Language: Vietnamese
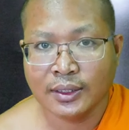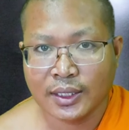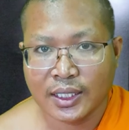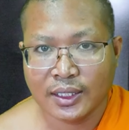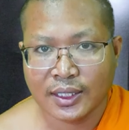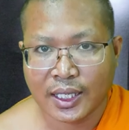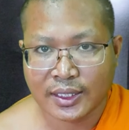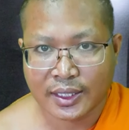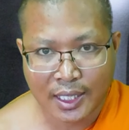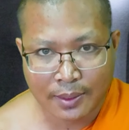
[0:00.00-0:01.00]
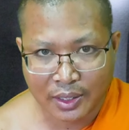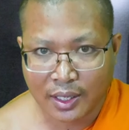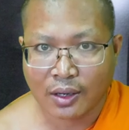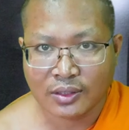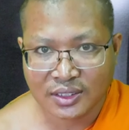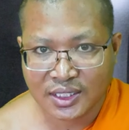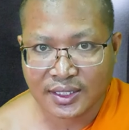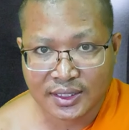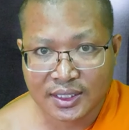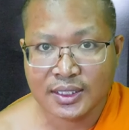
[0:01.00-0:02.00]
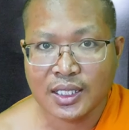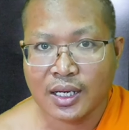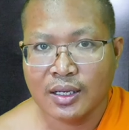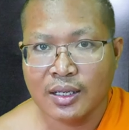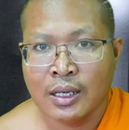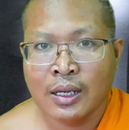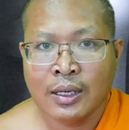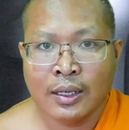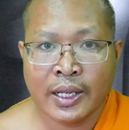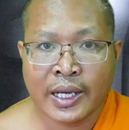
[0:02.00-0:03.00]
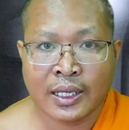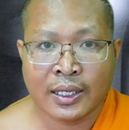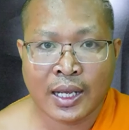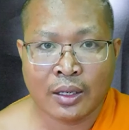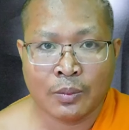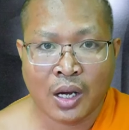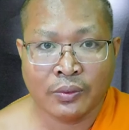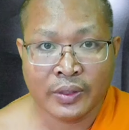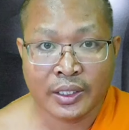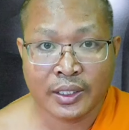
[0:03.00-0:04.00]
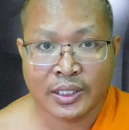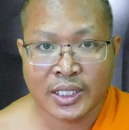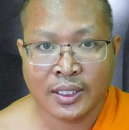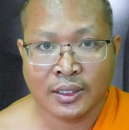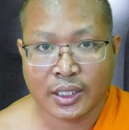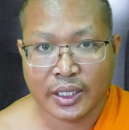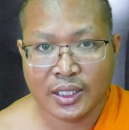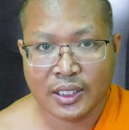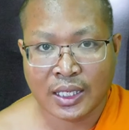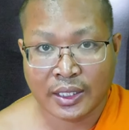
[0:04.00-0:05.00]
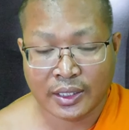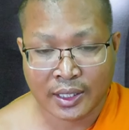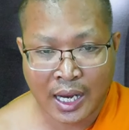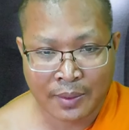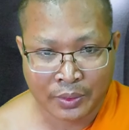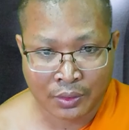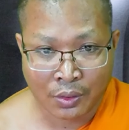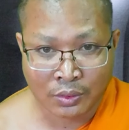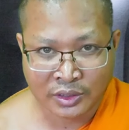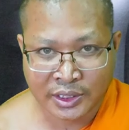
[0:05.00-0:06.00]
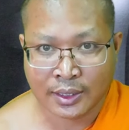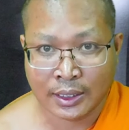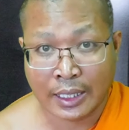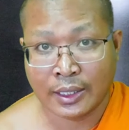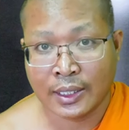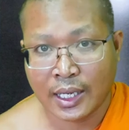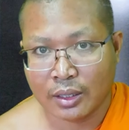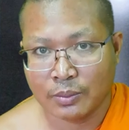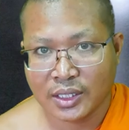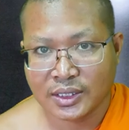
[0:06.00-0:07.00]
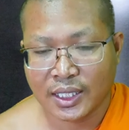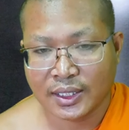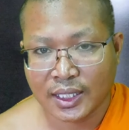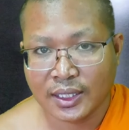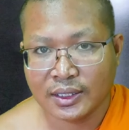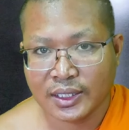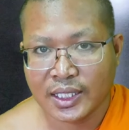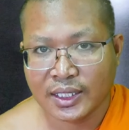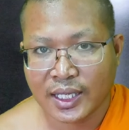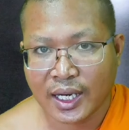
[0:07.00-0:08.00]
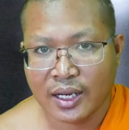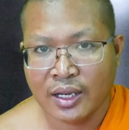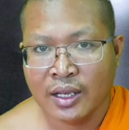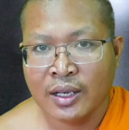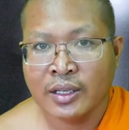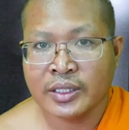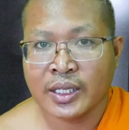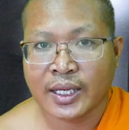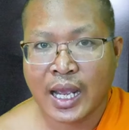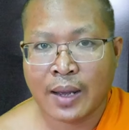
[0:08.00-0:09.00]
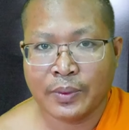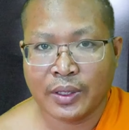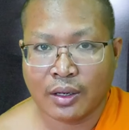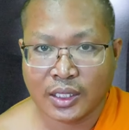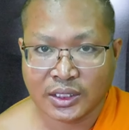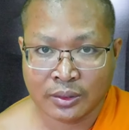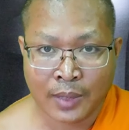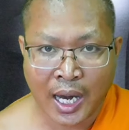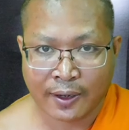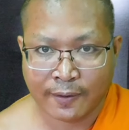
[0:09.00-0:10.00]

tri thay chia ca bằng on chật chứa lẽ cái nào đó bón vị rồi dân tri thay chia ca cùng chật lẽ cái nào đó bón sát thân tri thay chia ca và cọt ba